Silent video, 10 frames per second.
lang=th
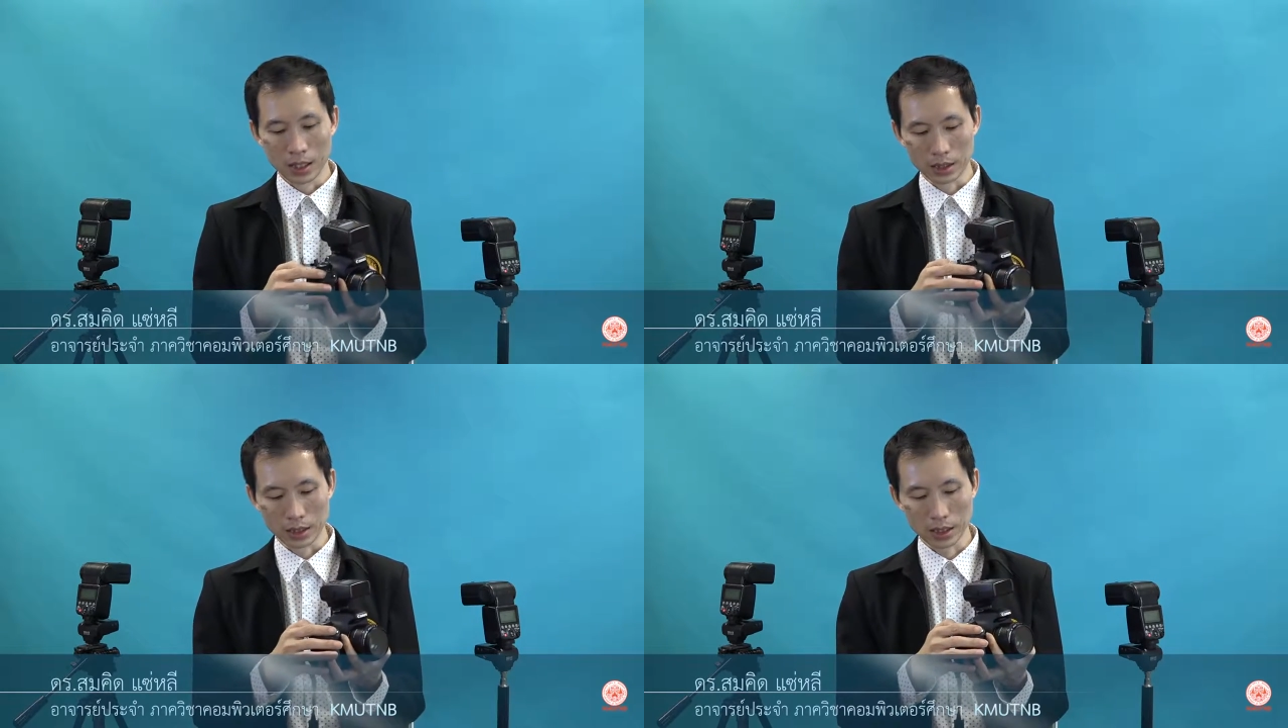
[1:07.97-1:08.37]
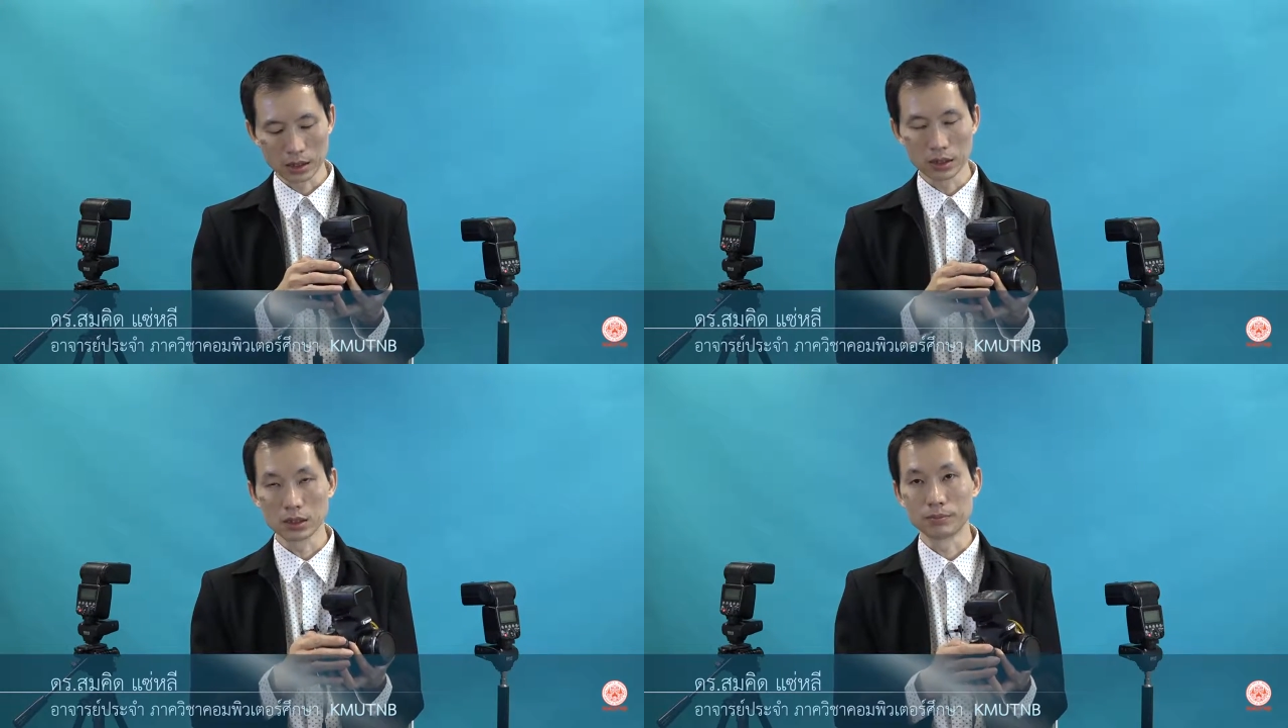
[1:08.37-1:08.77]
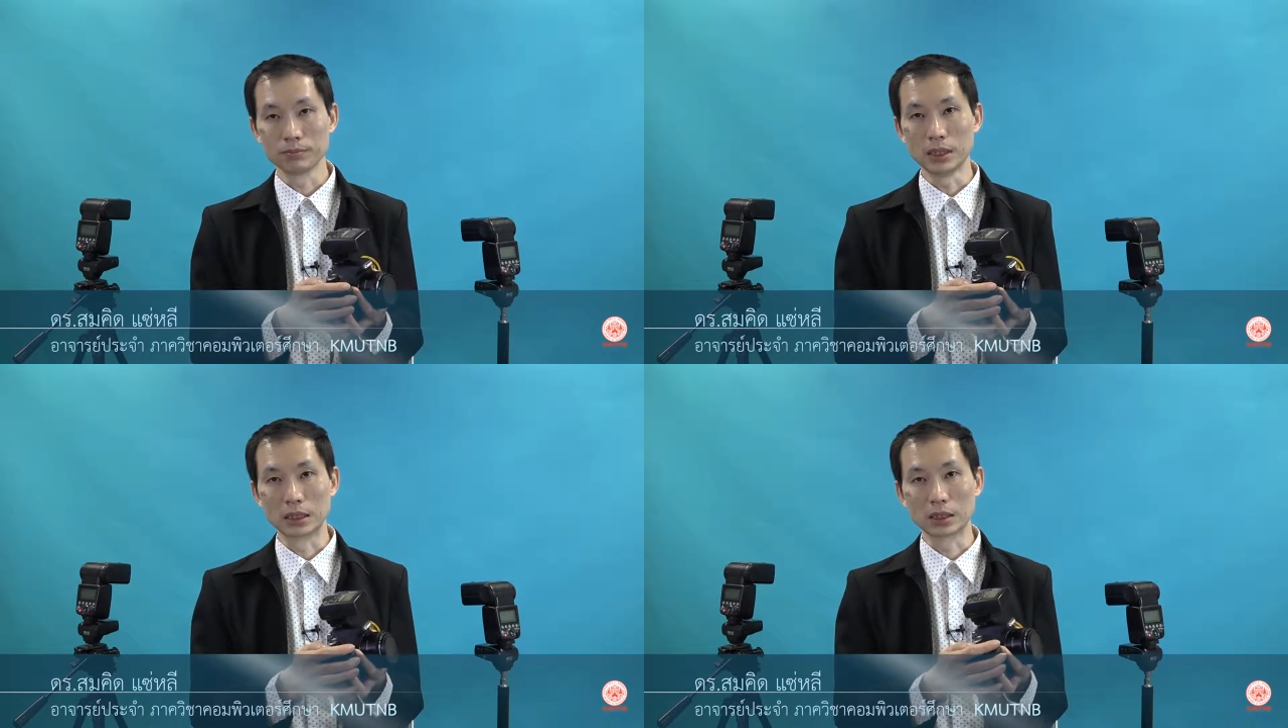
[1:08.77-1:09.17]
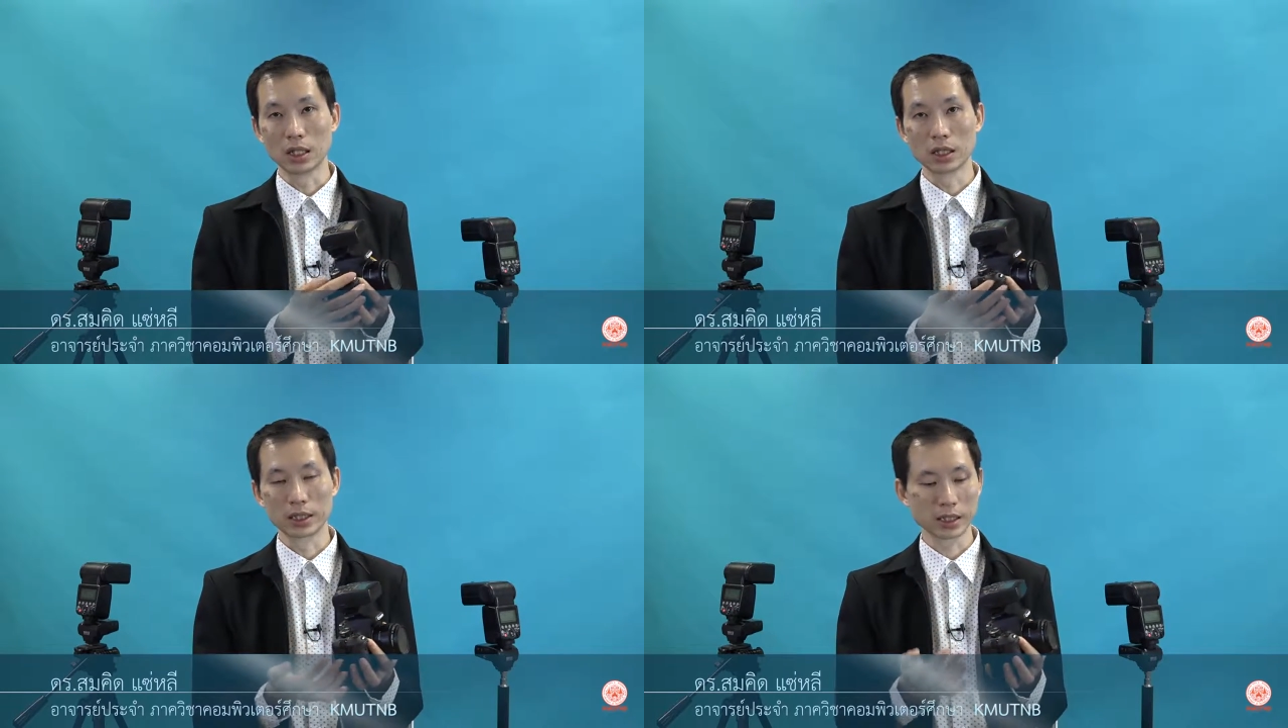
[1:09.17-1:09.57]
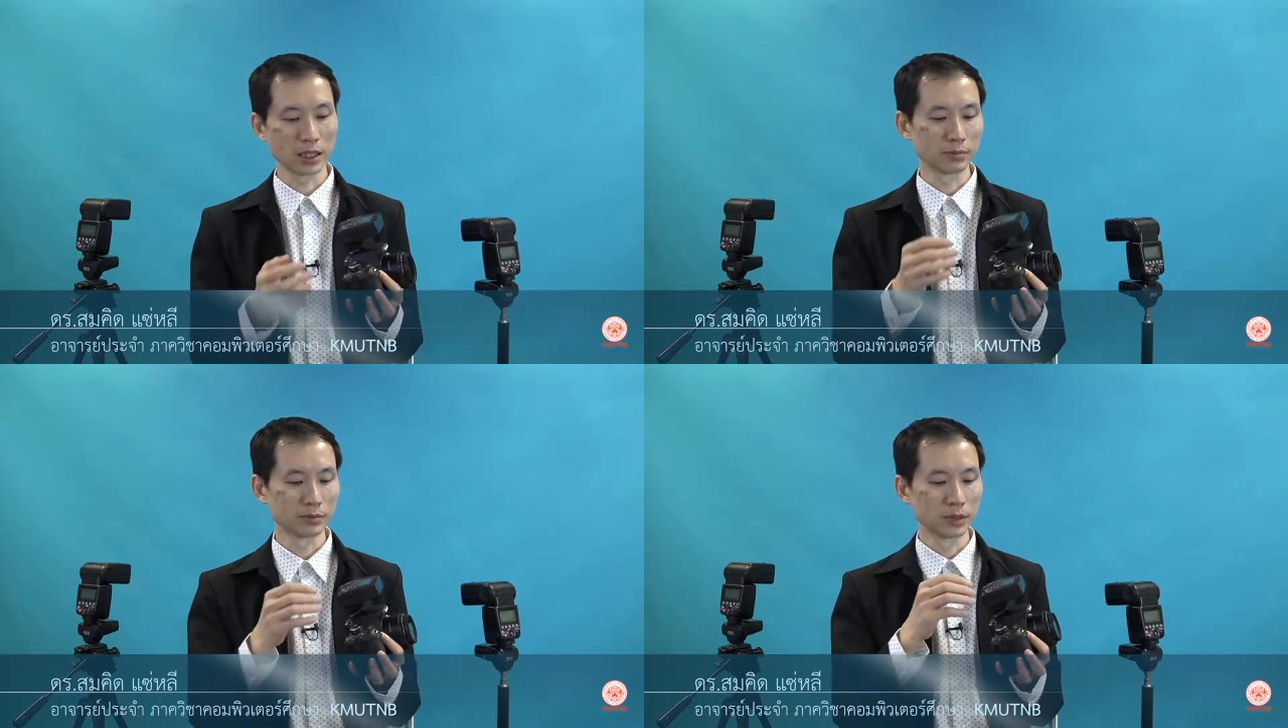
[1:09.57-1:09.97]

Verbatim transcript: หลังจากนั้นก็เปิดกล้องนะครับ